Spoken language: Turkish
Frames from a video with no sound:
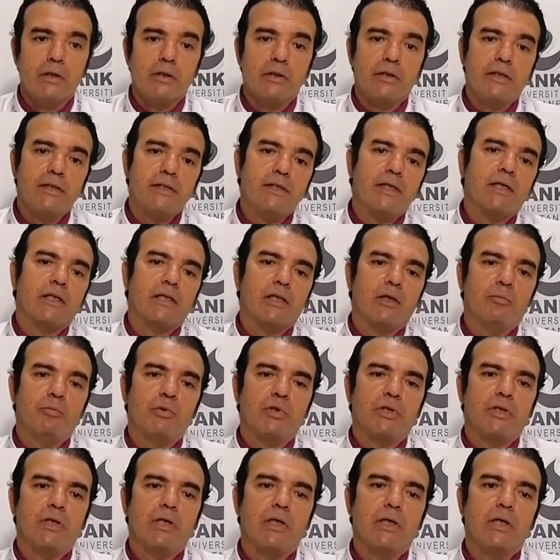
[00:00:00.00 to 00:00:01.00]
diz
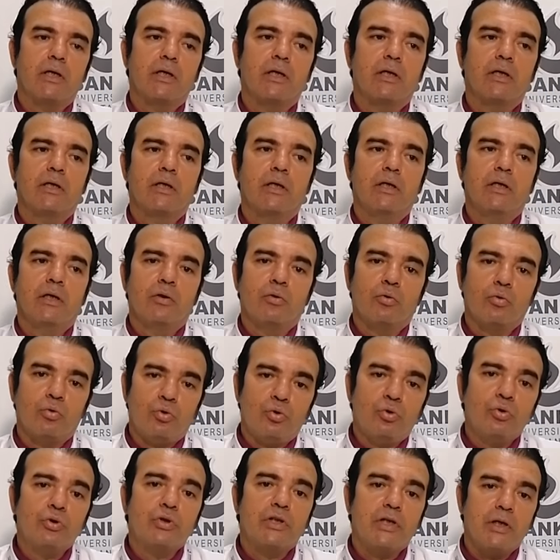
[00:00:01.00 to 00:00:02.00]
ekleminde
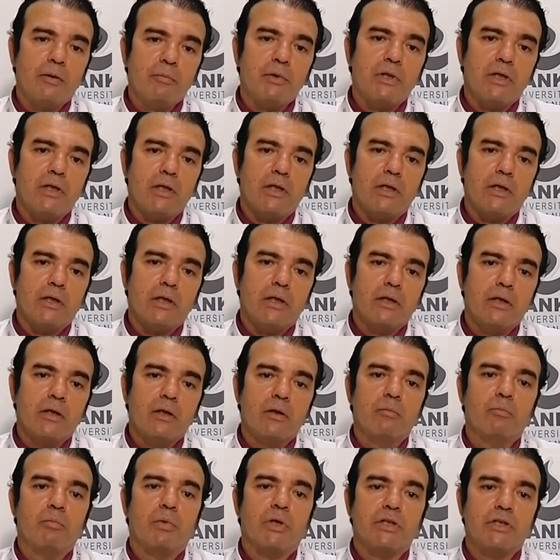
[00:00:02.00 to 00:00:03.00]
uyluk kemiği ile
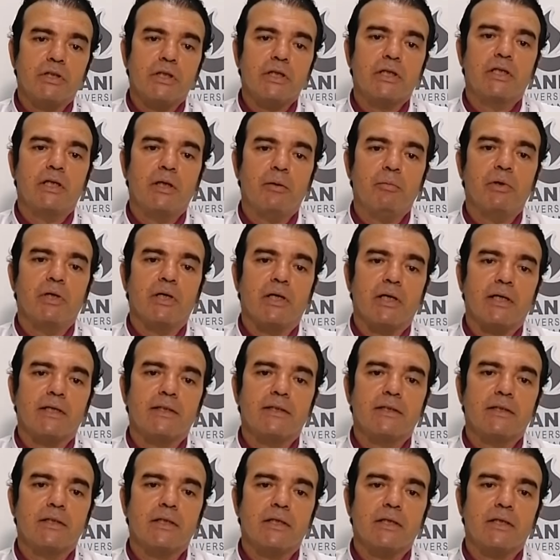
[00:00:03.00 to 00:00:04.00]
bacak kemiği
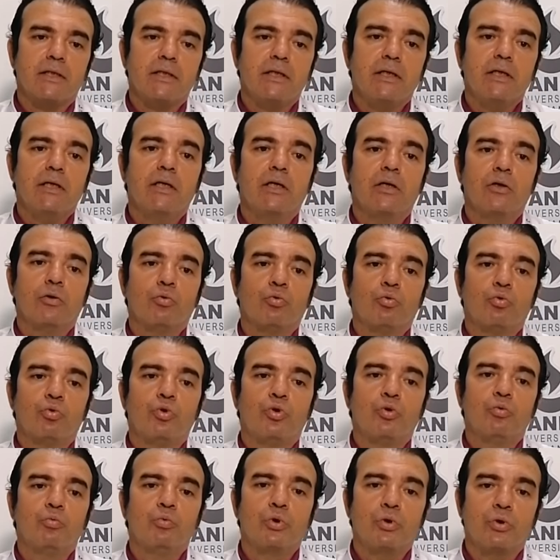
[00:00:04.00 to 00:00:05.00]
arasındaki
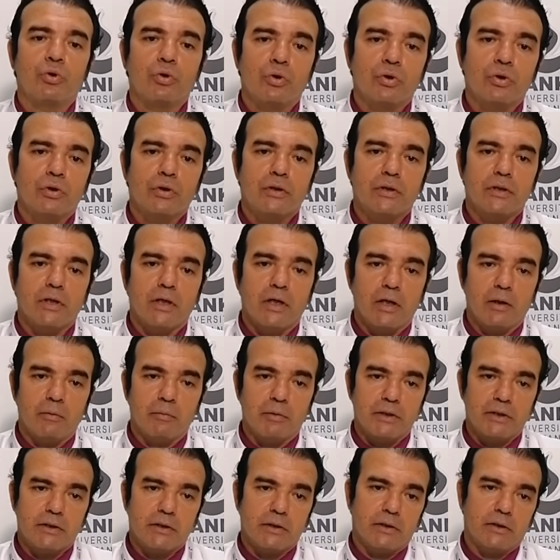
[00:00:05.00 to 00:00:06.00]
uyumu
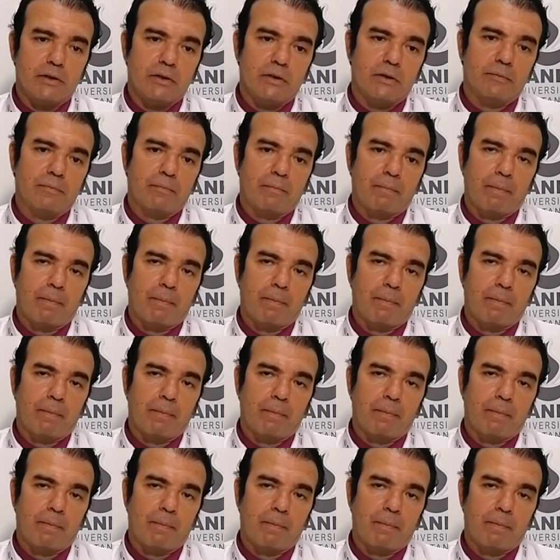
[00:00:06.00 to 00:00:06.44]
sağlamasıdır.